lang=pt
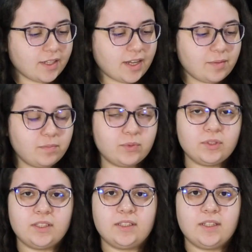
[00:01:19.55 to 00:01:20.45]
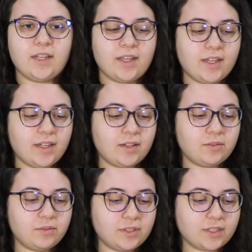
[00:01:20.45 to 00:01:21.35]
Na bula, é,
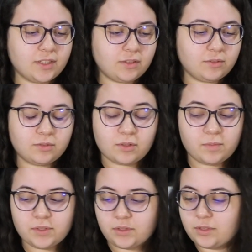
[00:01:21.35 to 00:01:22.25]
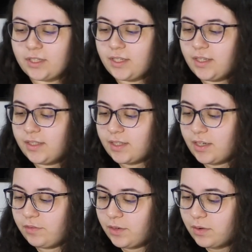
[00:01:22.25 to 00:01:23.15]
o, o compositor
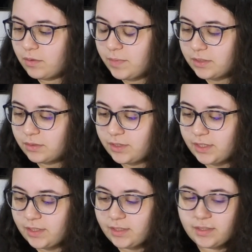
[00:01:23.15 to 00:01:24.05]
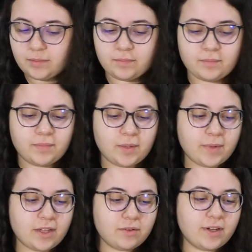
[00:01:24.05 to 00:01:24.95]
escreveu algumas coisas.
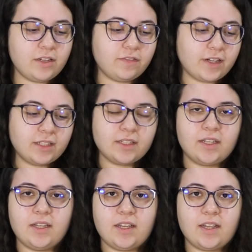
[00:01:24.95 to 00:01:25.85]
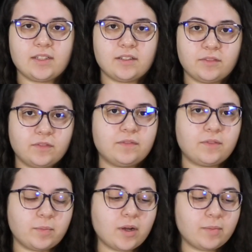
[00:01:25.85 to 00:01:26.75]
Primeiro, ele fala que essa
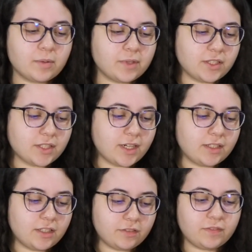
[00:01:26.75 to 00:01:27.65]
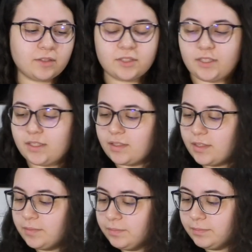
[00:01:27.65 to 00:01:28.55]
foi uma obra homenageada a flautista.